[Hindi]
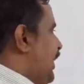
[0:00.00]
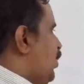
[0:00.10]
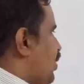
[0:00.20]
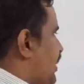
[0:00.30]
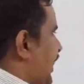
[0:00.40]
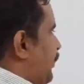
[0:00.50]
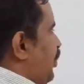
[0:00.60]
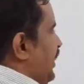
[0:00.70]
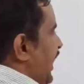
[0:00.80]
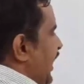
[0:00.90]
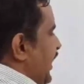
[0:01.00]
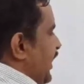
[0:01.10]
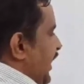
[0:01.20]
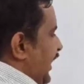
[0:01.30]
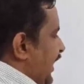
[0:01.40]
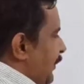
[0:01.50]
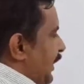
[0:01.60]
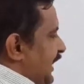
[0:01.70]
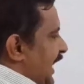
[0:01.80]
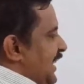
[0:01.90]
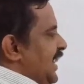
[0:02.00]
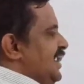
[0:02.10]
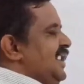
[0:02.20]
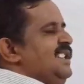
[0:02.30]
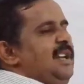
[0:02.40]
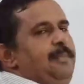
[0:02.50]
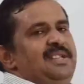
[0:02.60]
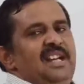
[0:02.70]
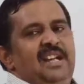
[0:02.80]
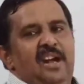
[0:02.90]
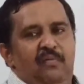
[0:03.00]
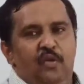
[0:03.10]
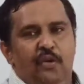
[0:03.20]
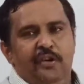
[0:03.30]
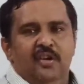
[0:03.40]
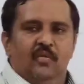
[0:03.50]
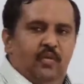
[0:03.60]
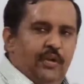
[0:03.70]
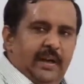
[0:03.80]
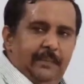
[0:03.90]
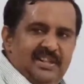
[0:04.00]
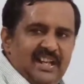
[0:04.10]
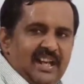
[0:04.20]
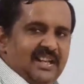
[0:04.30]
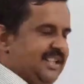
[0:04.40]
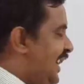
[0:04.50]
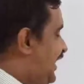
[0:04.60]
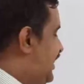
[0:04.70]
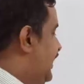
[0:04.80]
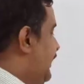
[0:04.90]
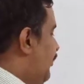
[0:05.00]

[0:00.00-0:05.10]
भी क्वेश्चन पूछे कि बताइए सिक्स के पीछे क्या फोर फोर के पीछे क्या सिक्स